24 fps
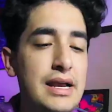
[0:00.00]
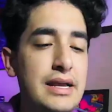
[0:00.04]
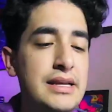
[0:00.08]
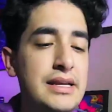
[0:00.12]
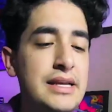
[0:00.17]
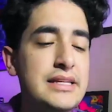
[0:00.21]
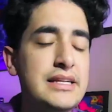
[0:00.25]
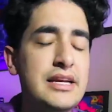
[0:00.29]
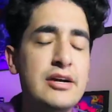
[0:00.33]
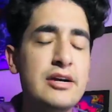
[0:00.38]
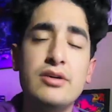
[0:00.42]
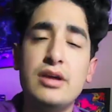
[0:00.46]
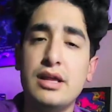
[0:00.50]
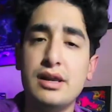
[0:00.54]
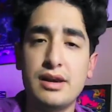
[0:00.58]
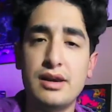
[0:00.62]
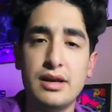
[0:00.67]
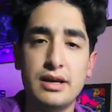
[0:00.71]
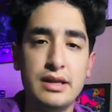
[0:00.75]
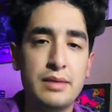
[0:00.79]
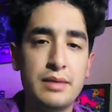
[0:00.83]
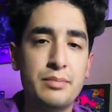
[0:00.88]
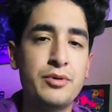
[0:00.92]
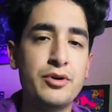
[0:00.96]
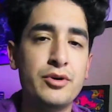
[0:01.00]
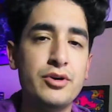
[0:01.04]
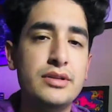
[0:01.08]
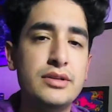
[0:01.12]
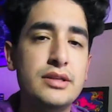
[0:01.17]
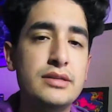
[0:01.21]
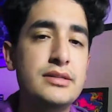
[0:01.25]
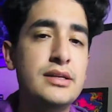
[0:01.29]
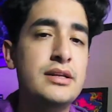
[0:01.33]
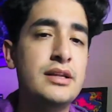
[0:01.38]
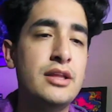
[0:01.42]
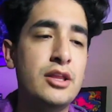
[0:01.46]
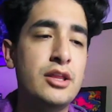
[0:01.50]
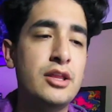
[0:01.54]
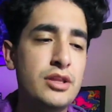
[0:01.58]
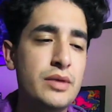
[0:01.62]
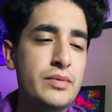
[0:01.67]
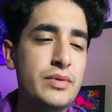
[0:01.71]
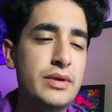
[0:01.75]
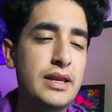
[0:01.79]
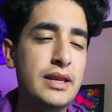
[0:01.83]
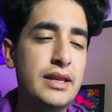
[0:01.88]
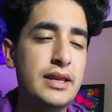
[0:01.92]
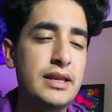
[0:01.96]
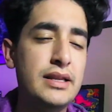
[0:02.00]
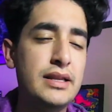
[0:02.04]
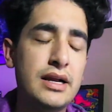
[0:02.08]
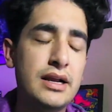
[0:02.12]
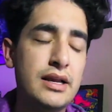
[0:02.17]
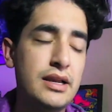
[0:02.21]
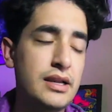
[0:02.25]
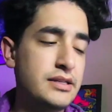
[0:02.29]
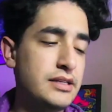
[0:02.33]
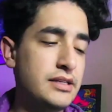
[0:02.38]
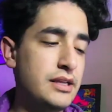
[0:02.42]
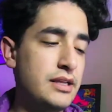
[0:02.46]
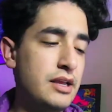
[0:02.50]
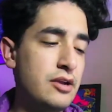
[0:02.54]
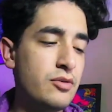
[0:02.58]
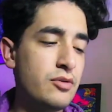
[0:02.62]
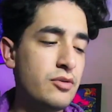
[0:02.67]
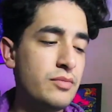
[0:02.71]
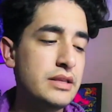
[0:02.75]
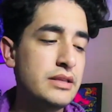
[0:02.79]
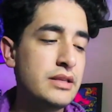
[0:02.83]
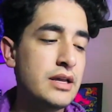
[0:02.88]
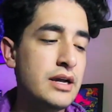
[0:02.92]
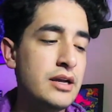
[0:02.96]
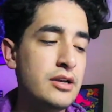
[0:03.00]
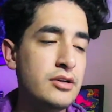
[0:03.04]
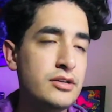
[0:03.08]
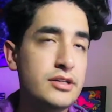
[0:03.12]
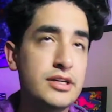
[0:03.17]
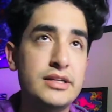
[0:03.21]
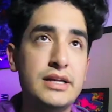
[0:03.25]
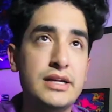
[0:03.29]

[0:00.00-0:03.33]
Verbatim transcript: Y es que aunque en realidad puedo entender de dónde vienen esa clase de comentarios,